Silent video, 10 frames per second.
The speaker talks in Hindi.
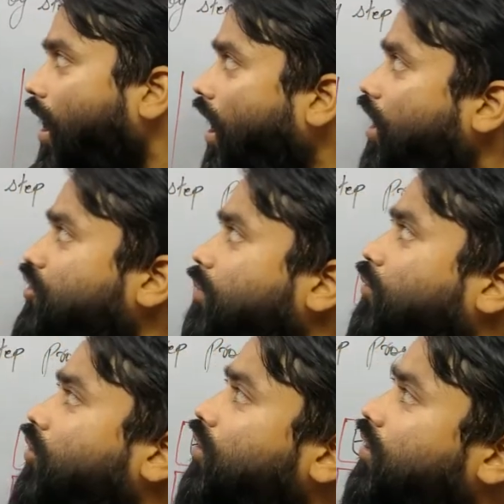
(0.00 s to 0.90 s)
आज हम
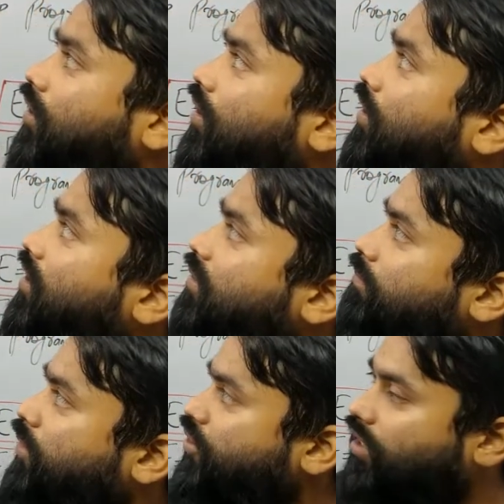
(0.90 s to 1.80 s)
लोग
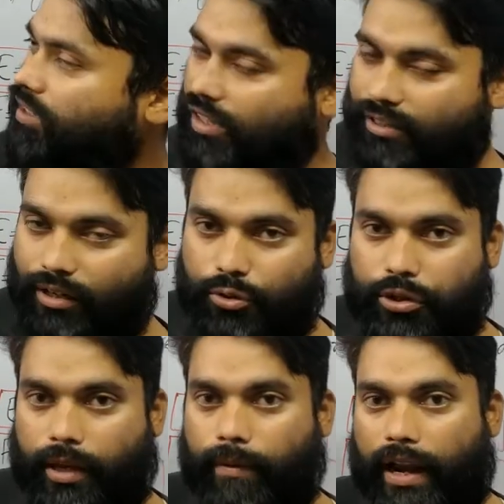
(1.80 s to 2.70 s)
मिशन इंद्रधनुष
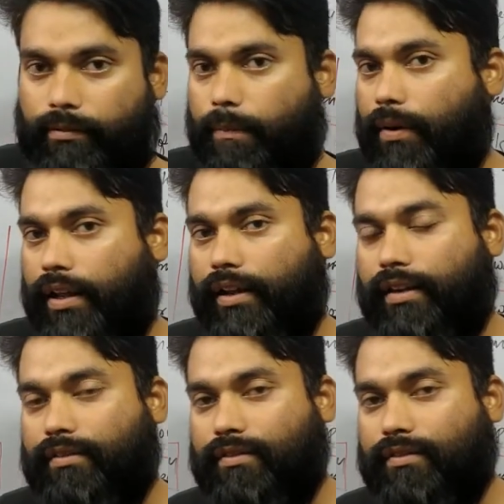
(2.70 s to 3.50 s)
के बारे में पढ़ेंगे